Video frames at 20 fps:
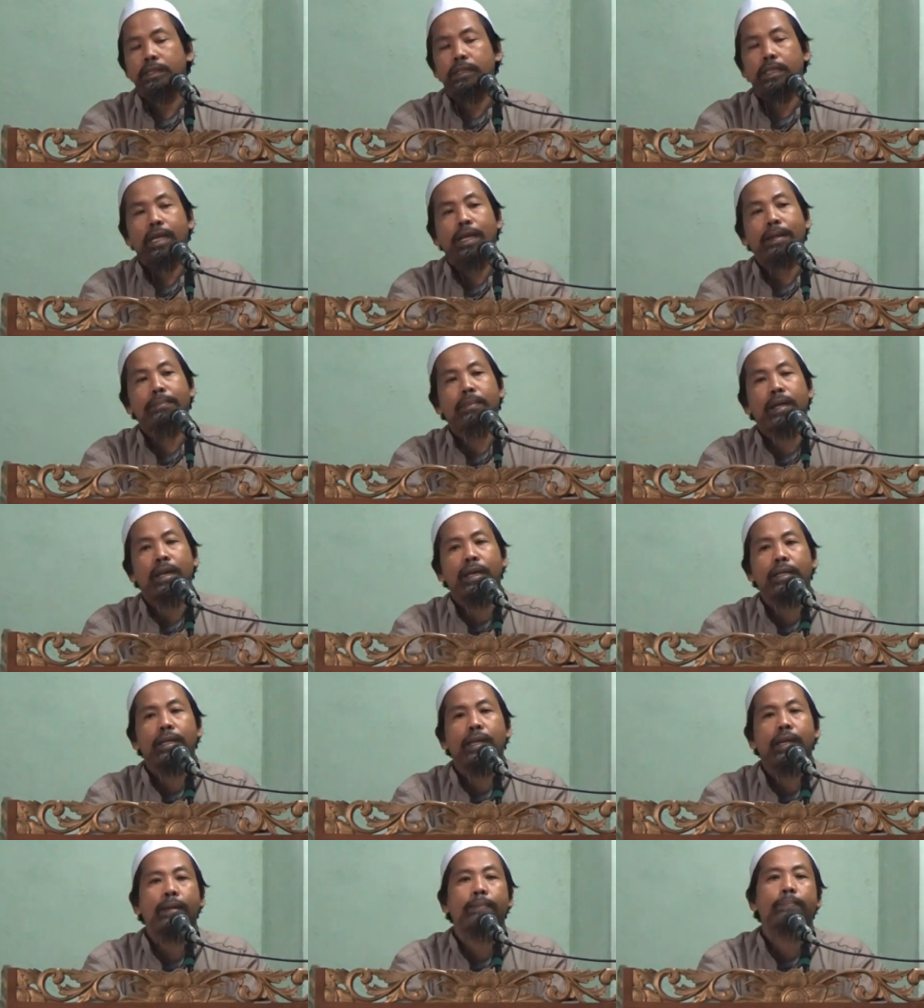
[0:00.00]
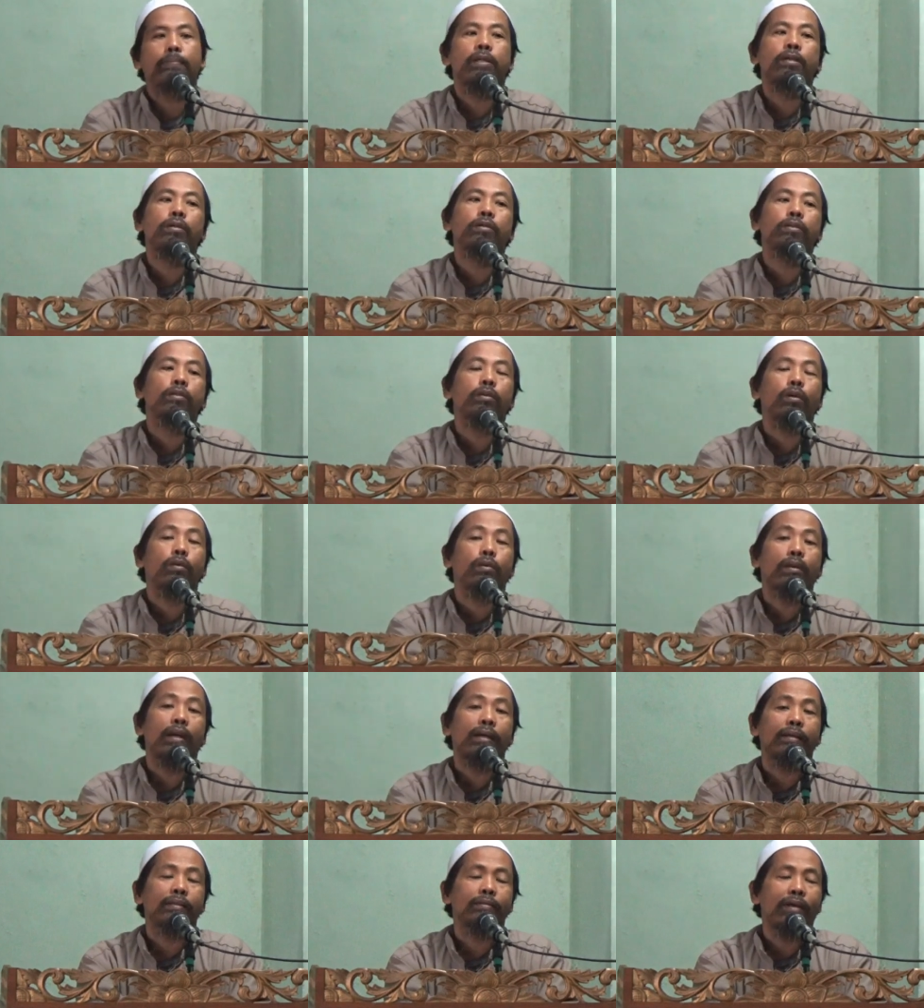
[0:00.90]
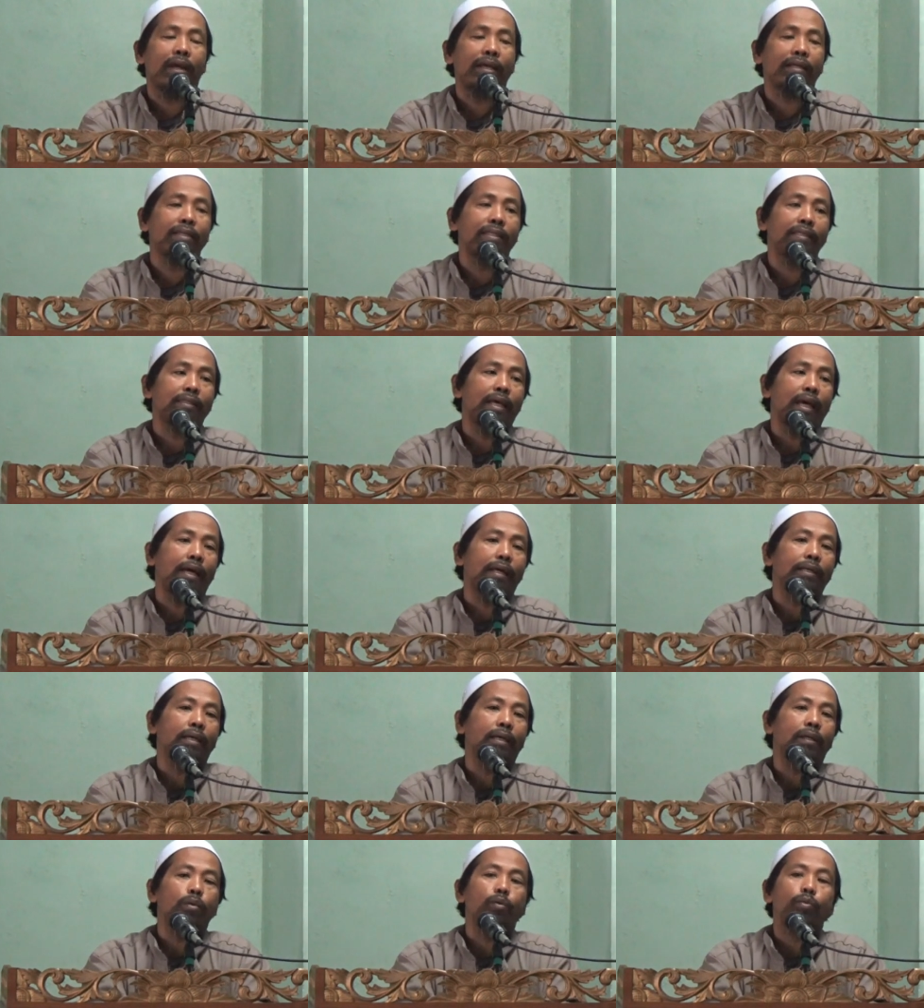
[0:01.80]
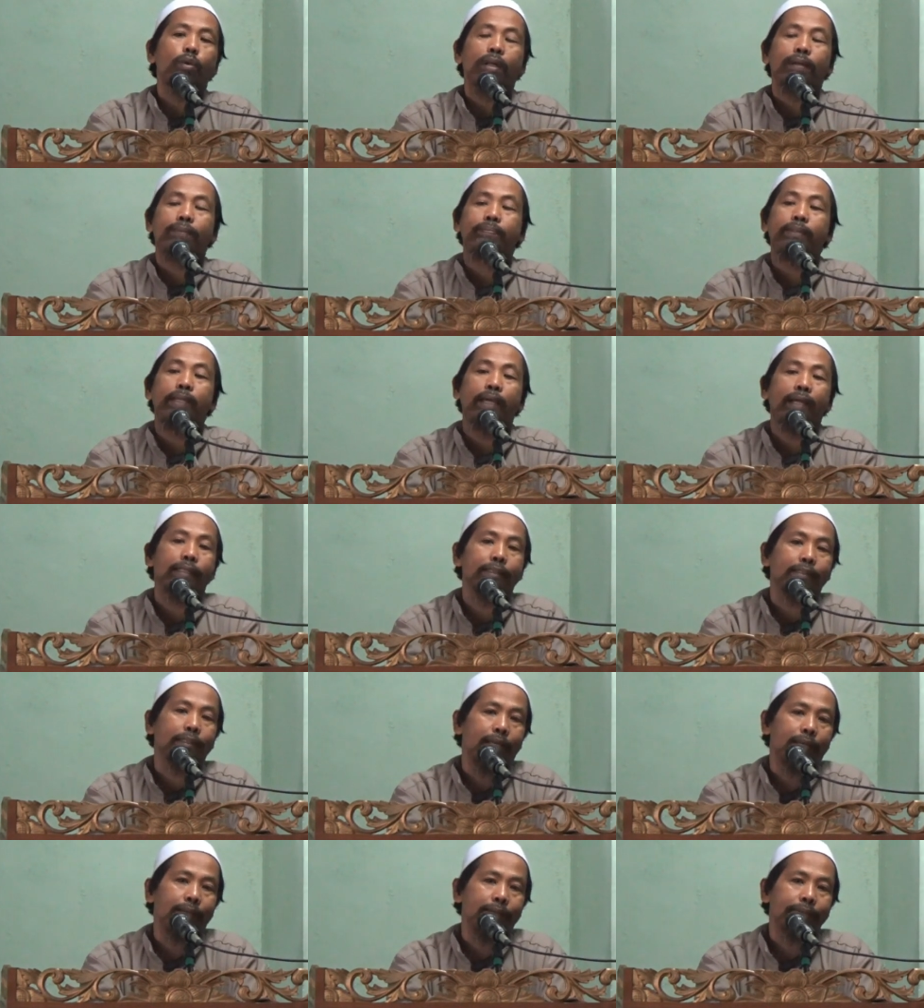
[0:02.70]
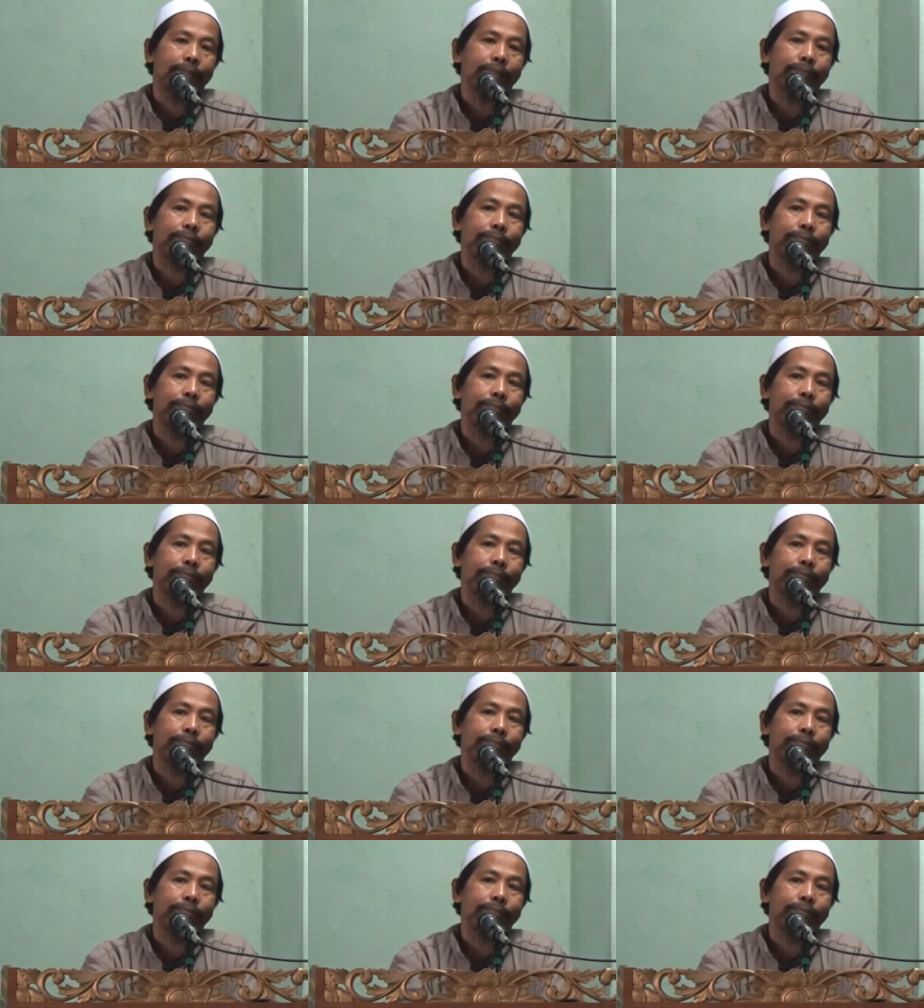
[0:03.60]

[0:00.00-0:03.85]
Yang mana beliau itu orang wanita yang luar biasa.